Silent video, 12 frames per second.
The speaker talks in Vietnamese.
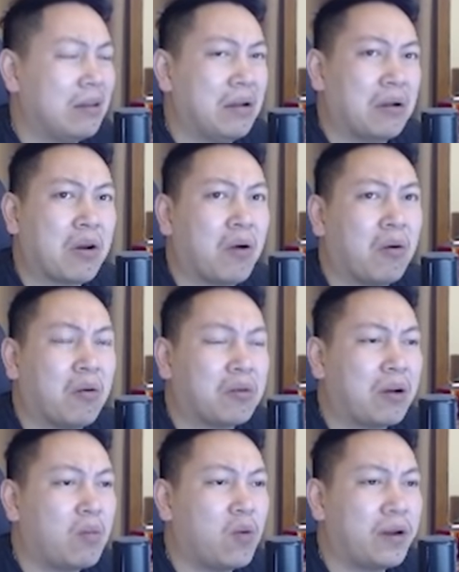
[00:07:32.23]
nó
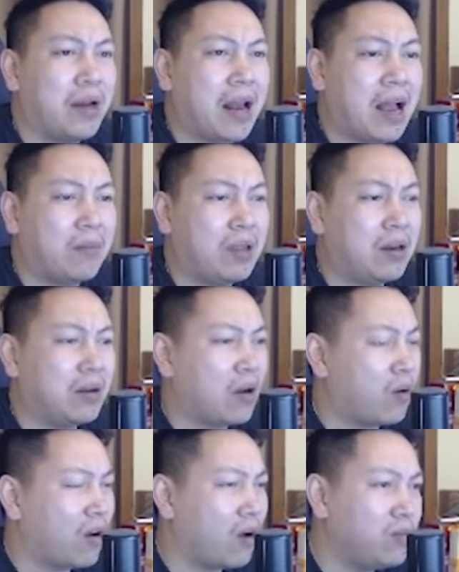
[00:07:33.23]
trong quá trình làm thì
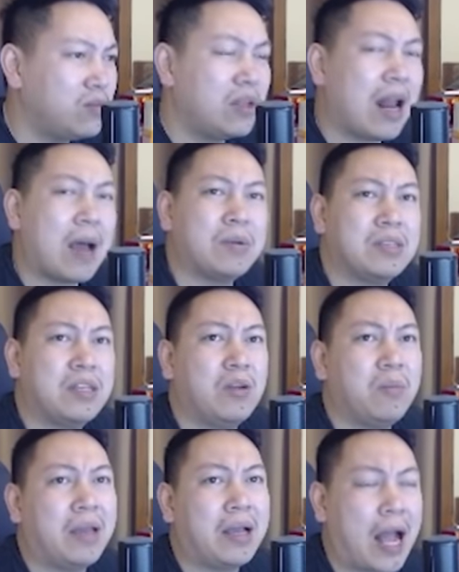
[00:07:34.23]
nó không làm được gì
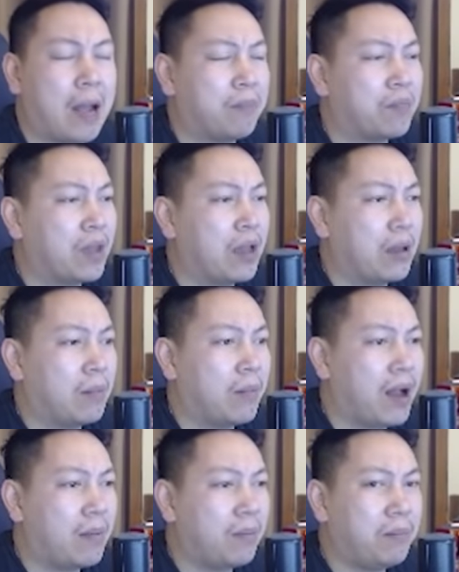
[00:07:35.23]
cho mình cả
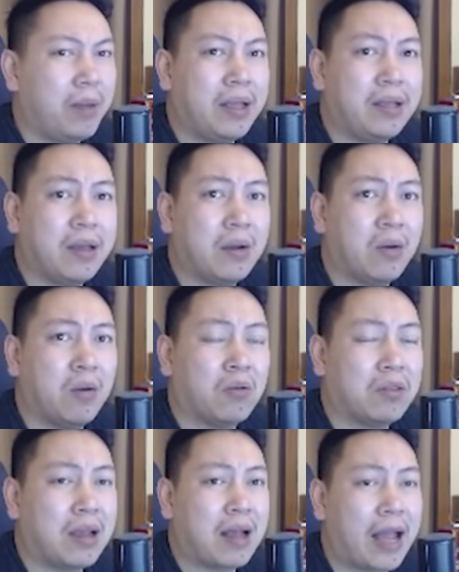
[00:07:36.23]
mà mình
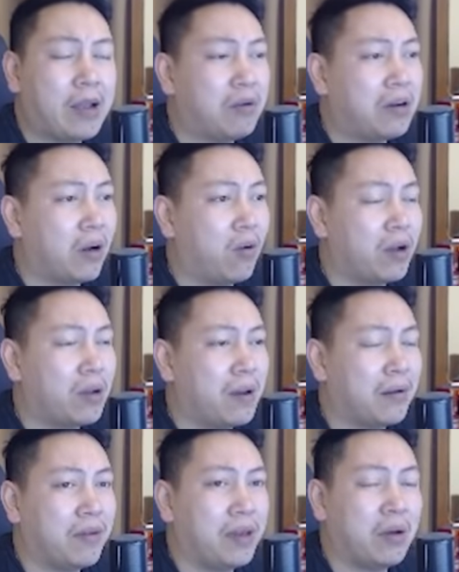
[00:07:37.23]
kiểu thì cay như con trấu các
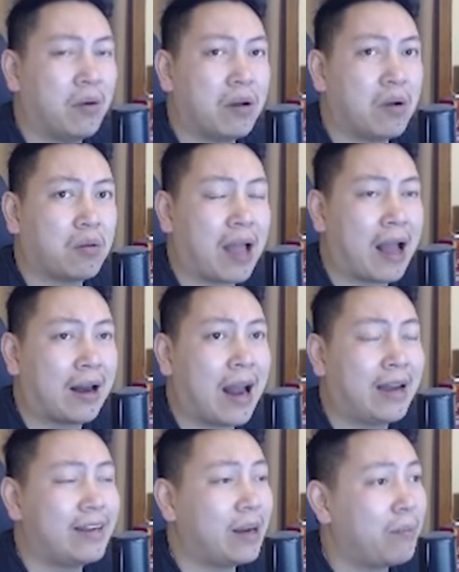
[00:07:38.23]
bạn phải hiểu là có tháng
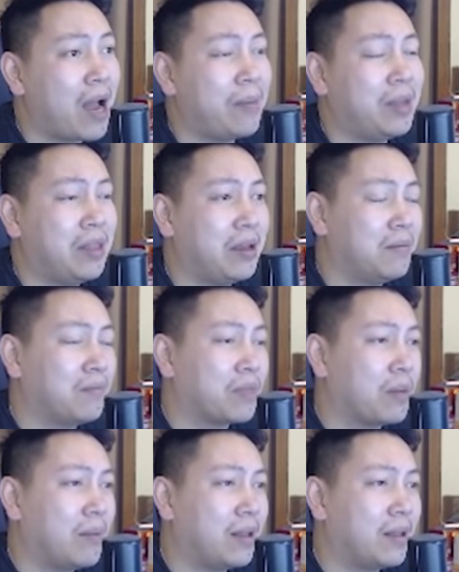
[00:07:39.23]
lái 120 tiếng
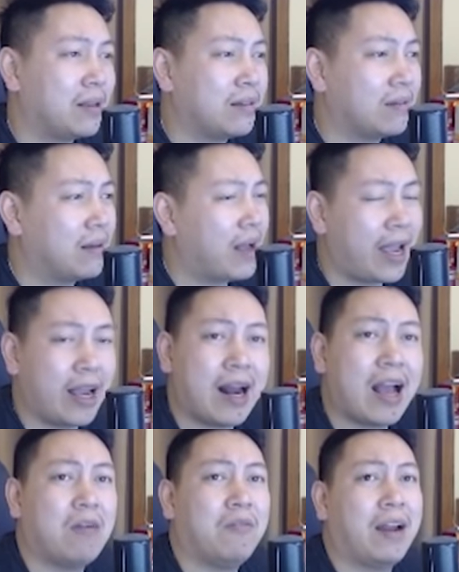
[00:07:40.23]
mà ngay
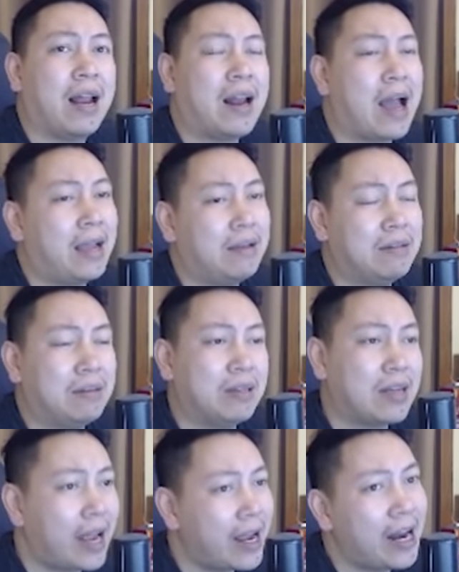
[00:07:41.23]
nào cũng phải là lái,
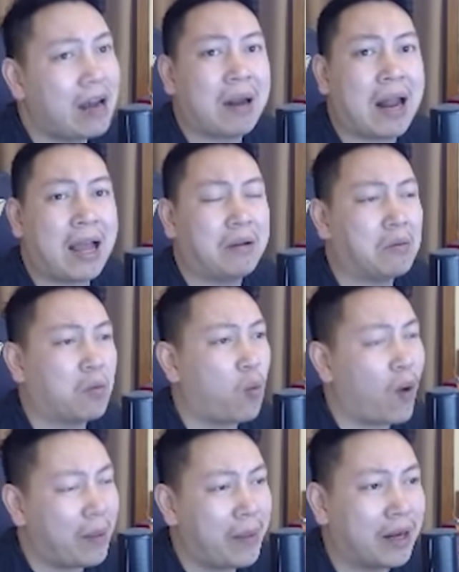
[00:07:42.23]
ngay nào like nó
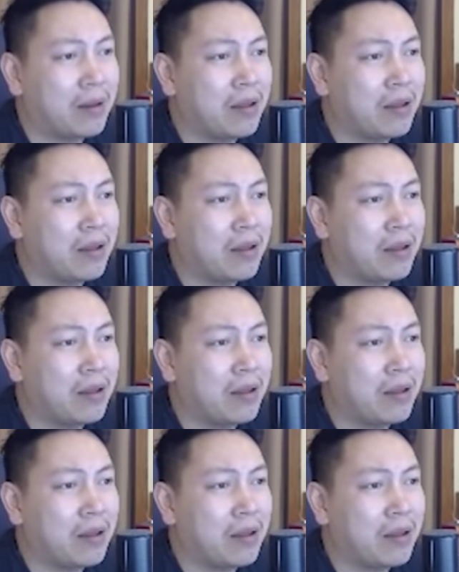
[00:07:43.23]
quá mệt